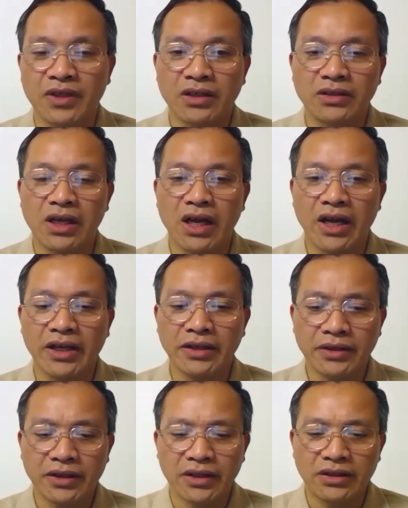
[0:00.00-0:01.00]
những
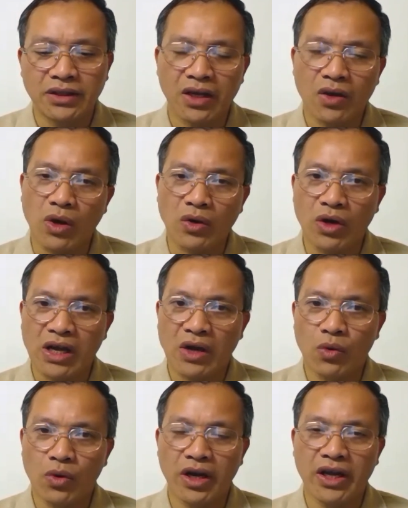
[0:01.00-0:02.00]
cái những cái quán
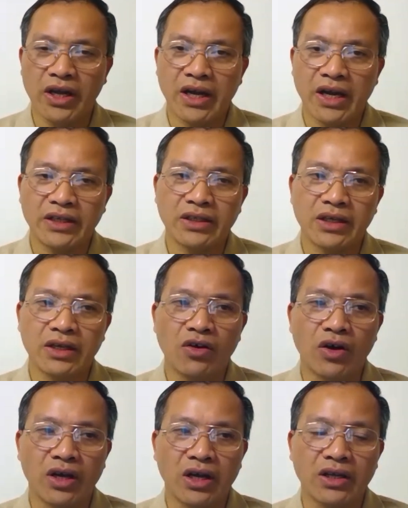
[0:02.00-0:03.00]
karaoke hay những
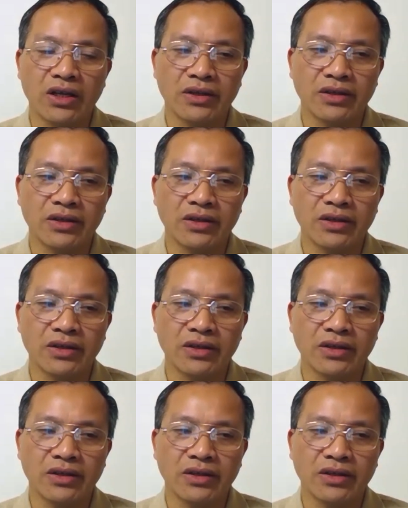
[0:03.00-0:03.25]
gọi cái